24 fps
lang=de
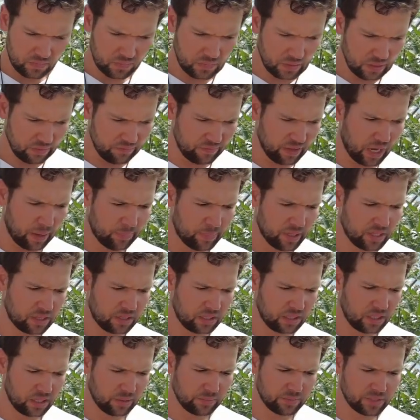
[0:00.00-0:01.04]
Wir
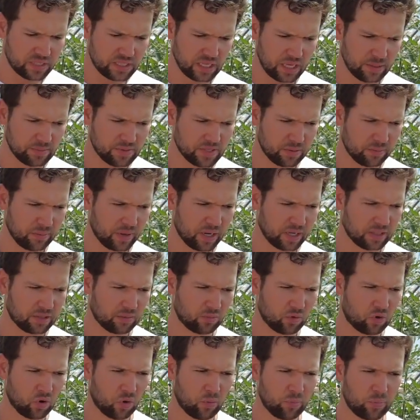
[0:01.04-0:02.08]
arbeiten hier mit
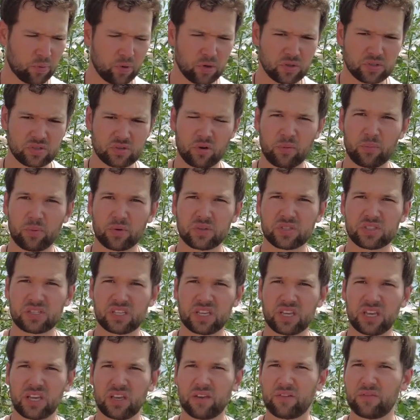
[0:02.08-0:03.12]
selbstgemachtem Kompost,
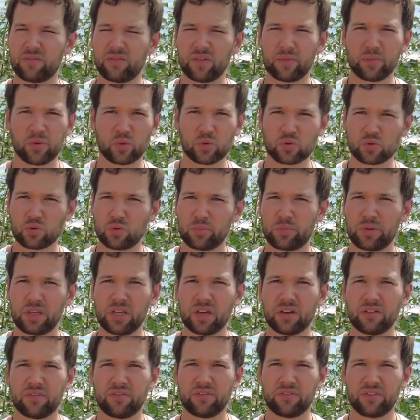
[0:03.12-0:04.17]
Komposttee, wir
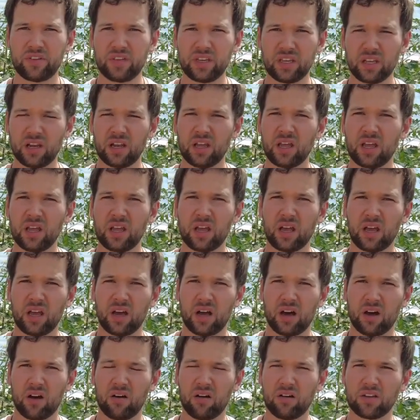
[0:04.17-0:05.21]
mikroskopieren viel.
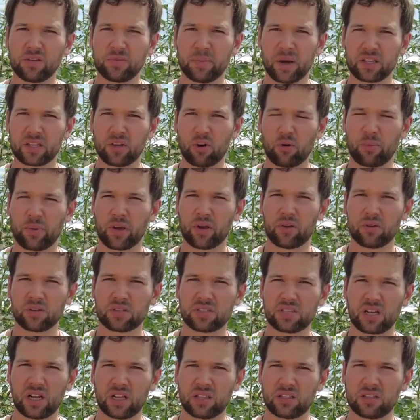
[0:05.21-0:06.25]
Äh, ich mache da auch mein
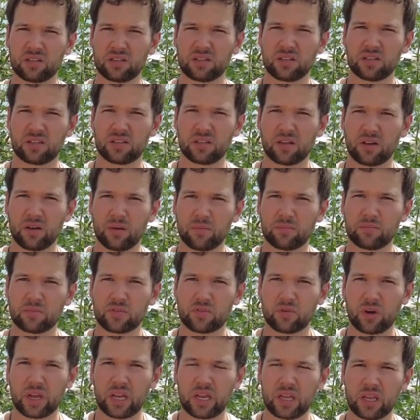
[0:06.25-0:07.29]

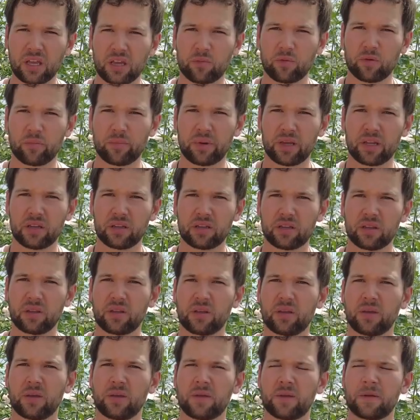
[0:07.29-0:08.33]
Consultant-Training ähm, im Moment.
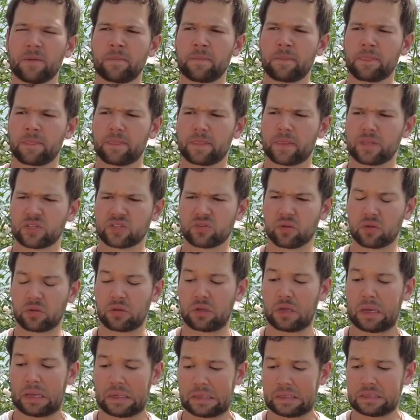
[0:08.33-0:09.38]
Das
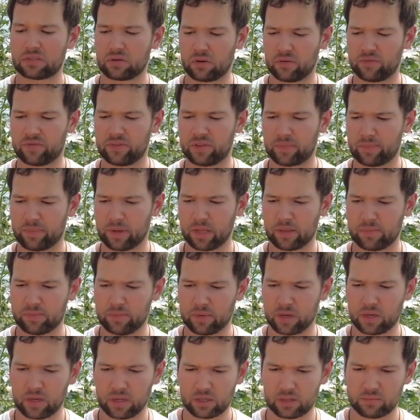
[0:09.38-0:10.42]
sollte ich eigentlich jetzt hoffentlich bald
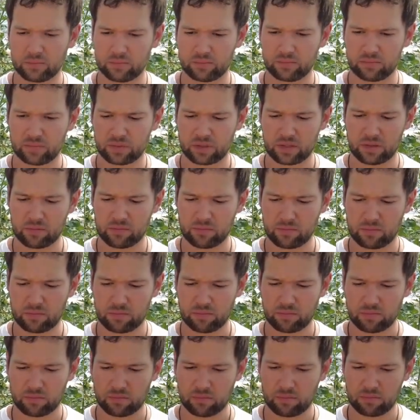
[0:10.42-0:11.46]
mal mit dem
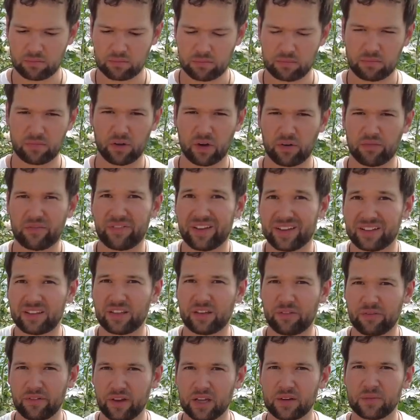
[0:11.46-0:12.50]
ja,
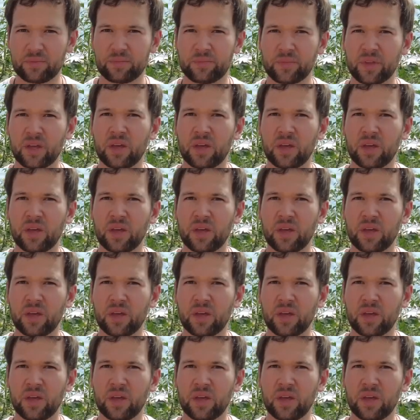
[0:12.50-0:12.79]
fertig werden